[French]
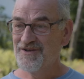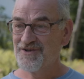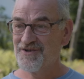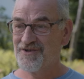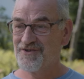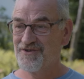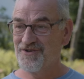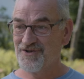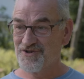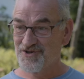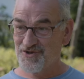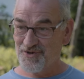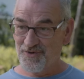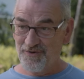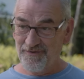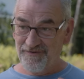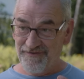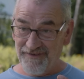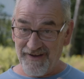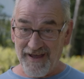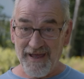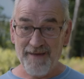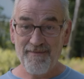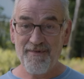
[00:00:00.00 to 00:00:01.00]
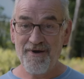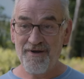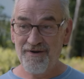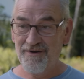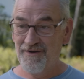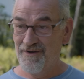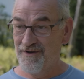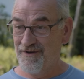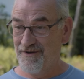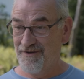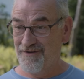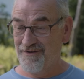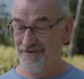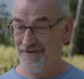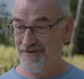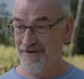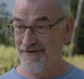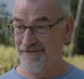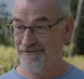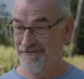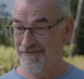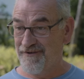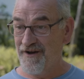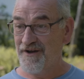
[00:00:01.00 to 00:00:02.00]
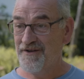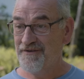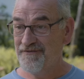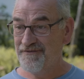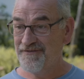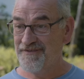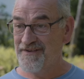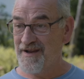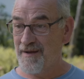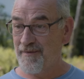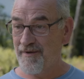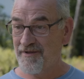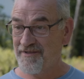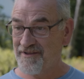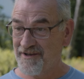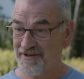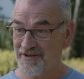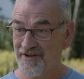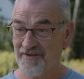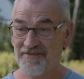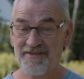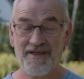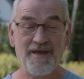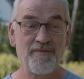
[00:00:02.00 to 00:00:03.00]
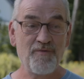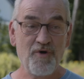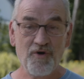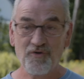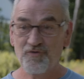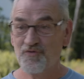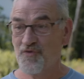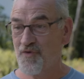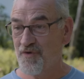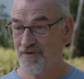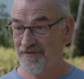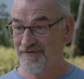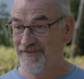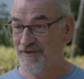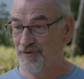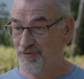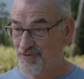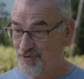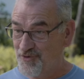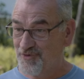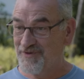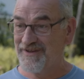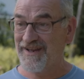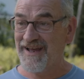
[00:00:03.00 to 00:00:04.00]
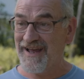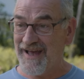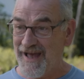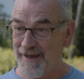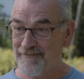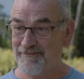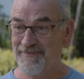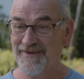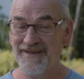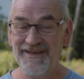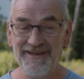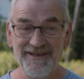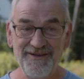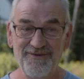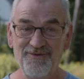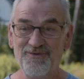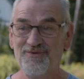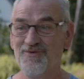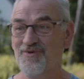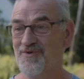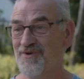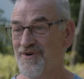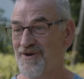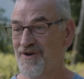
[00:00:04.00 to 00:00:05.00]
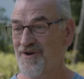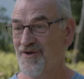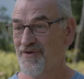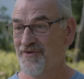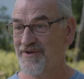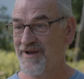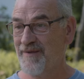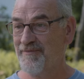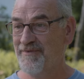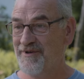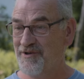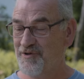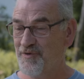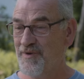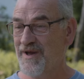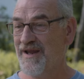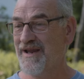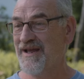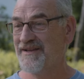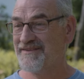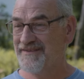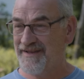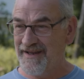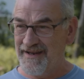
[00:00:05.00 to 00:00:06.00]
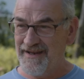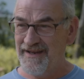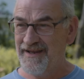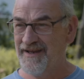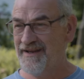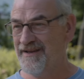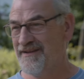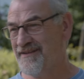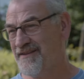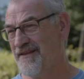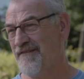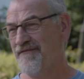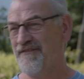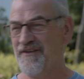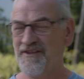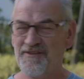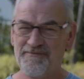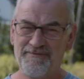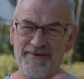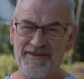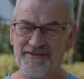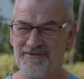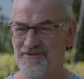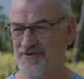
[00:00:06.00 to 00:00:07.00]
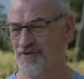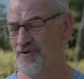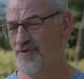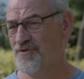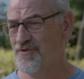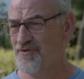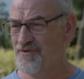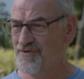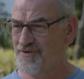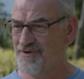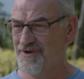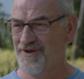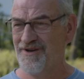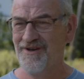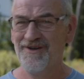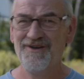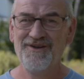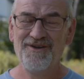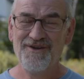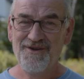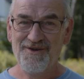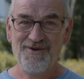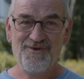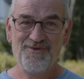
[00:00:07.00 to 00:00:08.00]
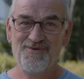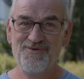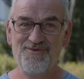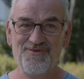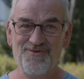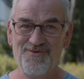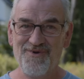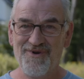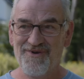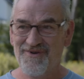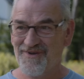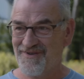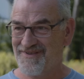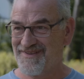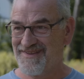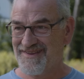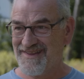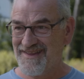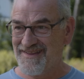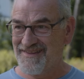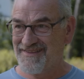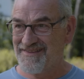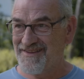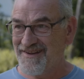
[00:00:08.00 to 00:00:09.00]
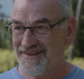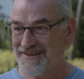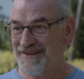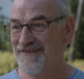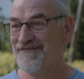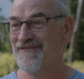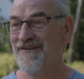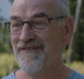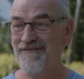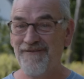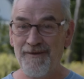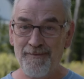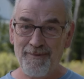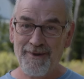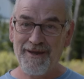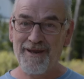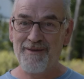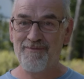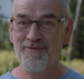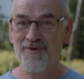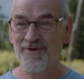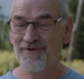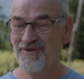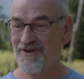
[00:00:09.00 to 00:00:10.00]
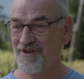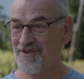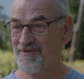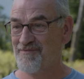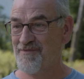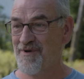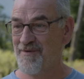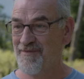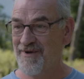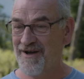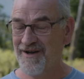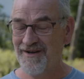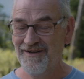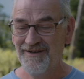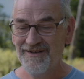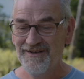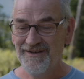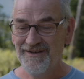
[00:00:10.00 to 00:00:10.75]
Ce que je trouve vraiment le, fun, finalement, c'est que dans un monde où on vit, où tout est rapide, où on est habitué à la télé, les effets spéciaux, euh, où euh, c'est ça qui fait vibrer le monde en ce moment.